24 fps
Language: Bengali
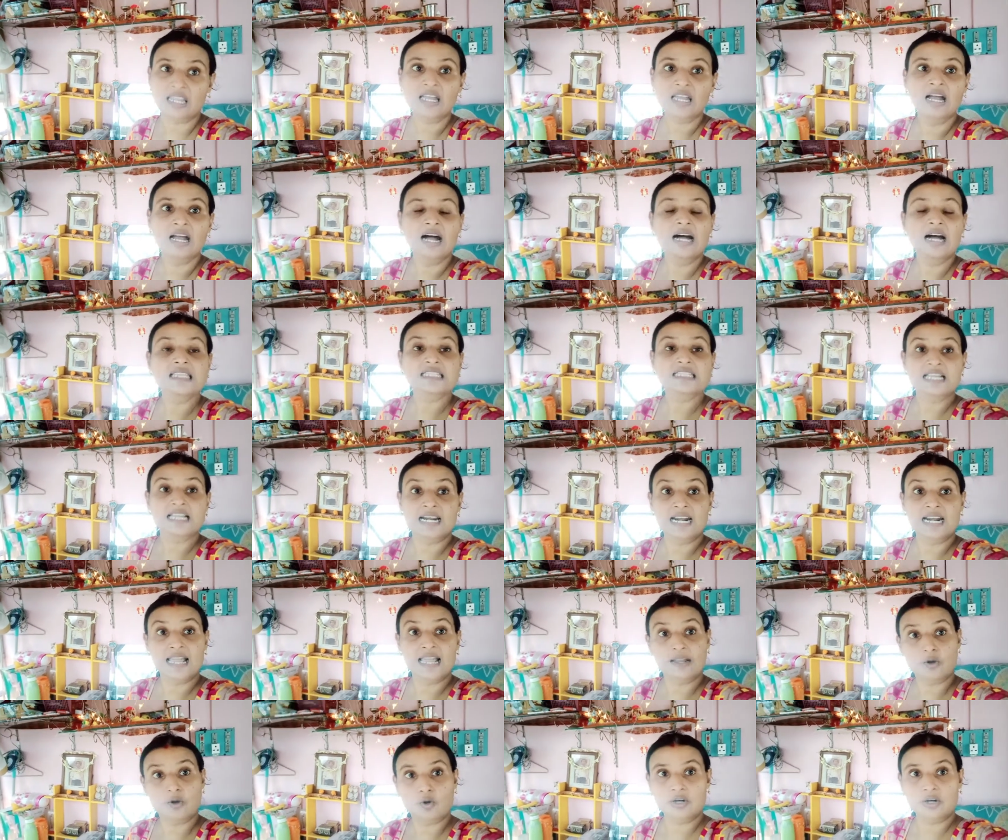ছেলেরা
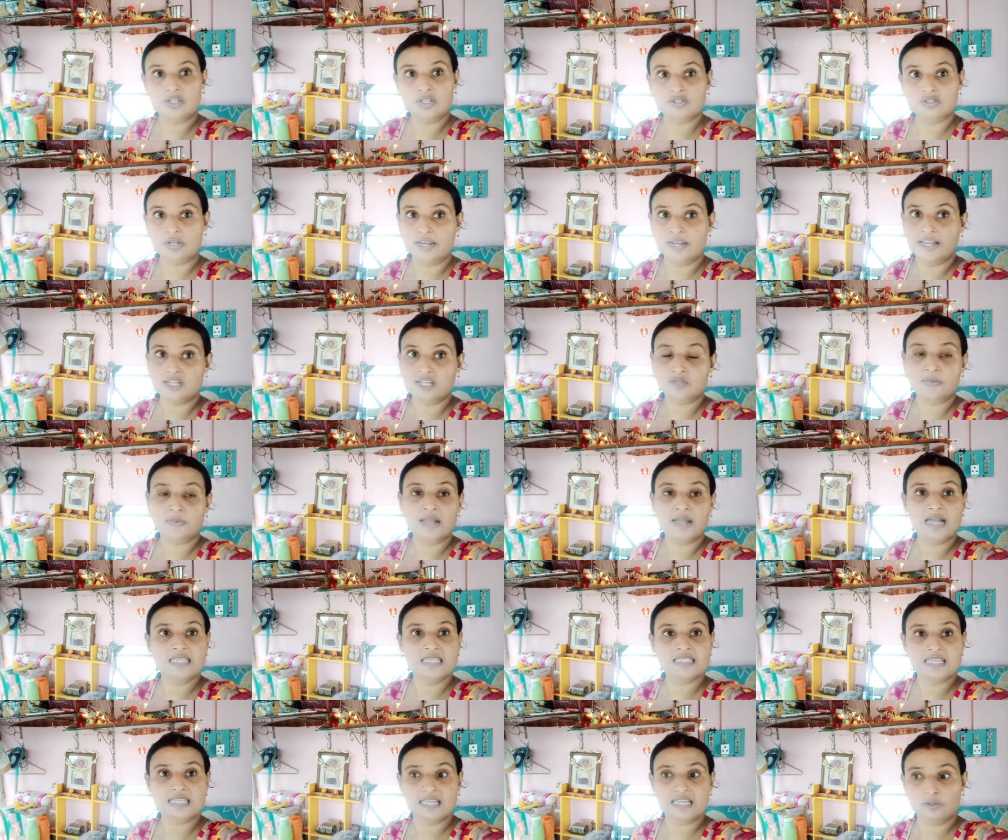এক্ষুনি চলে আসবে আজকে
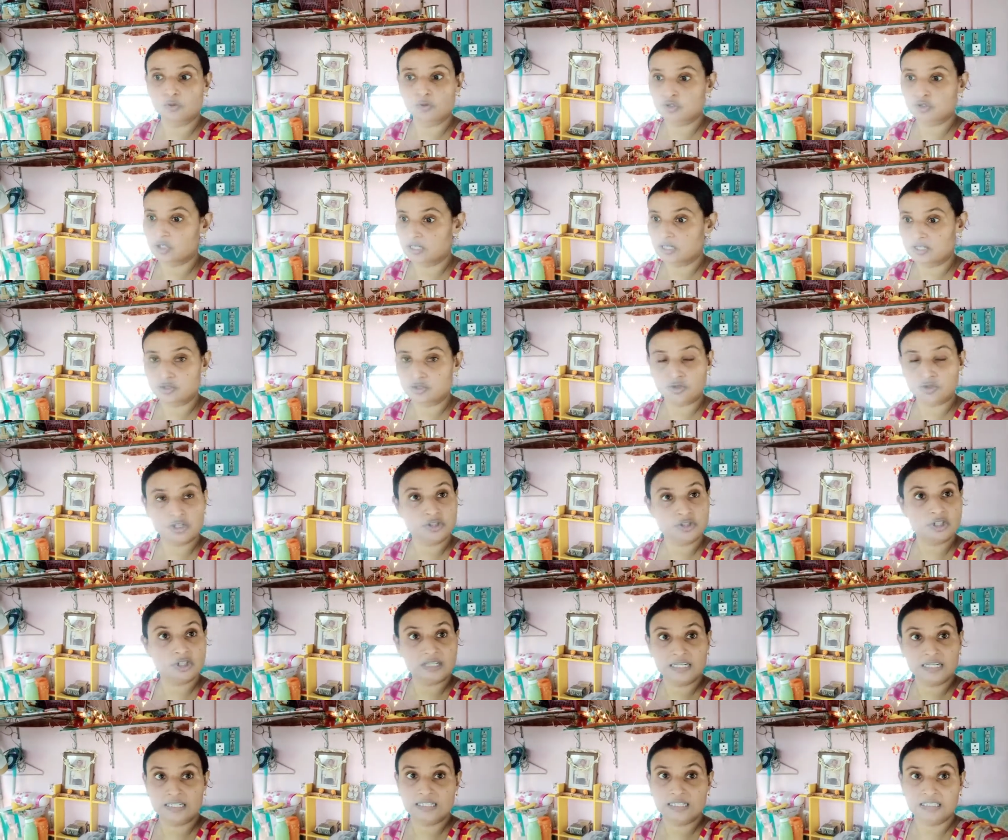দুজনের ছুটি তো
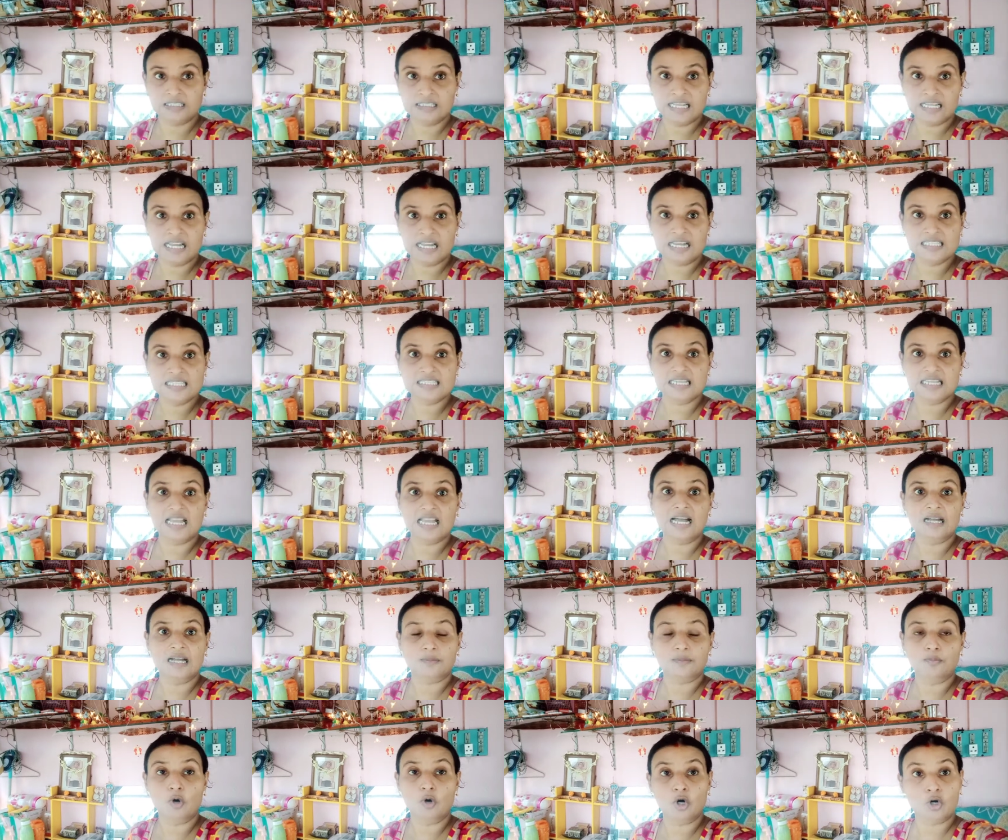দেড়টাতেই আছে আর
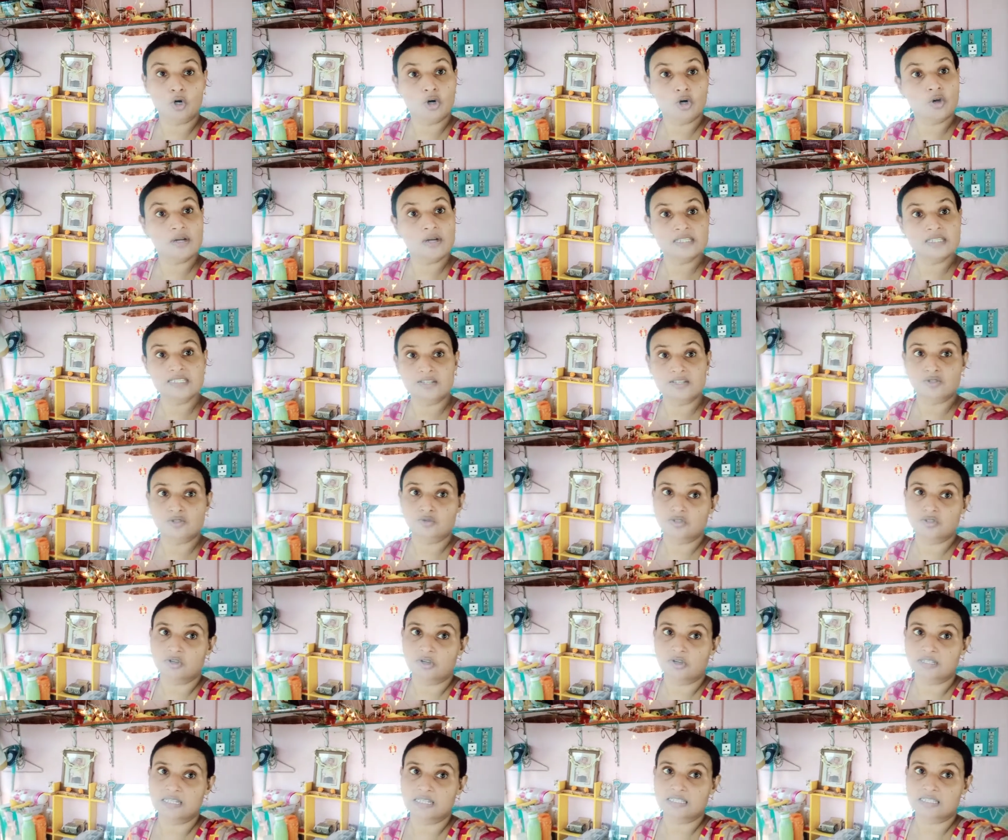বড়রাও আজকে ছুটি হয়ে
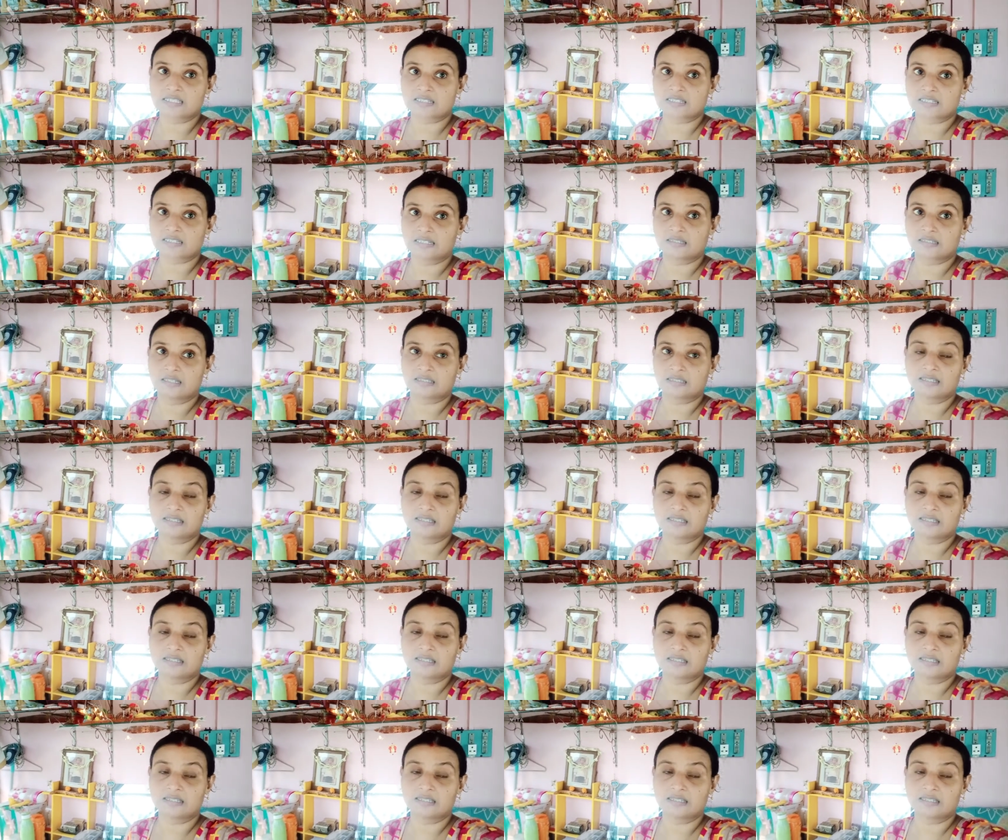যাচ্ছে দেড়টাতে